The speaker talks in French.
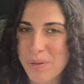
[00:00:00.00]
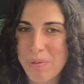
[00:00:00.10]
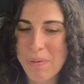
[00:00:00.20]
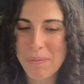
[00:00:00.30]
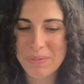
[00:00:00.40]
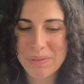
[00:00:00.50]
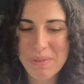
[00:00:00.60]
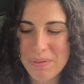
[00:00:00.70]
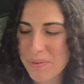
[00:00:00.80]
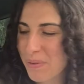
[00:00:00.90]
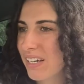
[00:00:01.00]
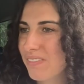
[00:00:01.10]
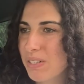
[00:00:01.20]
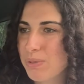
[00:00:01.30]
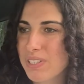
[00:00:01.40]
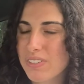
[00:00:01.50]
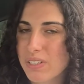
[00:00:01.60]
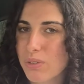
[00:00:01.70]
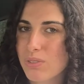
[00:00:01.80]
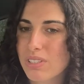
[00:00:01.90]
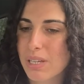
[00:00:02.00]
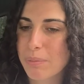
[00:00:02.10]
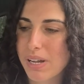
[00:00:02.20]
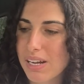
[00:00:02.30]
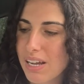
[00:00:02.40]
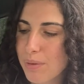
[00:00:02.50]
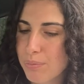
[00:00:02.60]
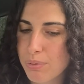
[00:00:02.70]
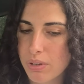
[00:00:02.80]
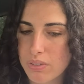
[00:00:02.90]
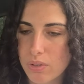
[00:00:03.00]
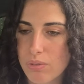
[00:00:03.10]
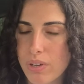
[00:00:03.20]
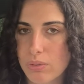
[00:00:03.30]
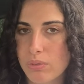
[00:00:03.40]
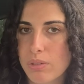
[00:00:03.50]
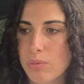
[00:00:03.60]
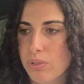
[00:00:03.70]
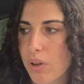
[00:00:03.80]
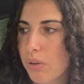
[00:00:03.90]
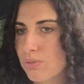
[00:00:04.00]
pour ma petite maman. Elle va l'utiliser quand je ne serai pas là pour euh, histoire de faire tourner le moteur.